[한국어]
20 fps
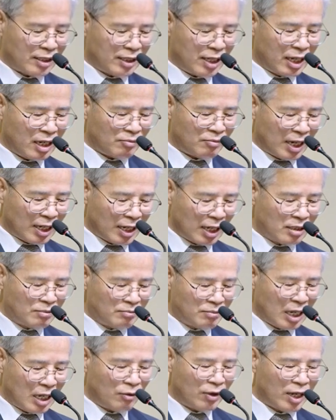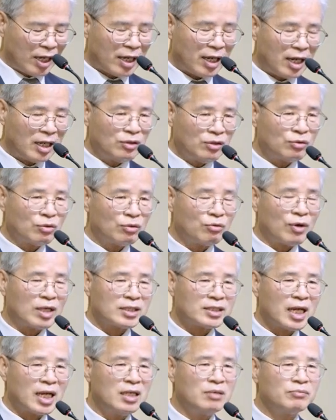내가 말하는 바와 행동과
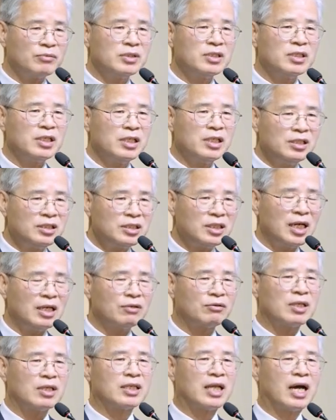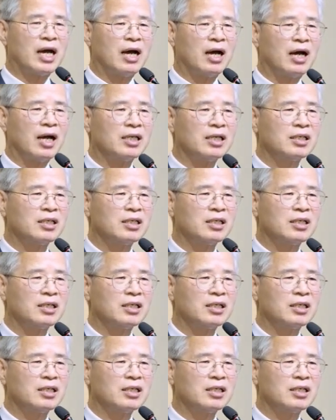삶은 일치해야 된다.